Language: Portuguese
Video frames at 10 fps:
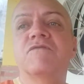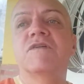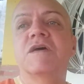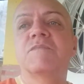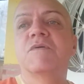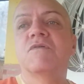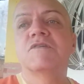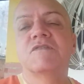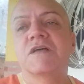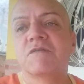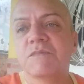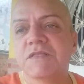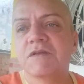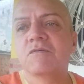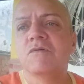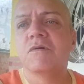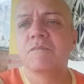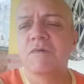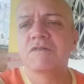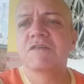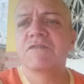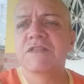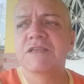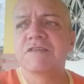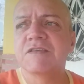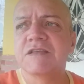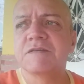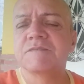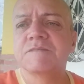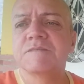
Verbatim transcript: foi lá e pegou o resultado me entregou. Maior safadeza, né?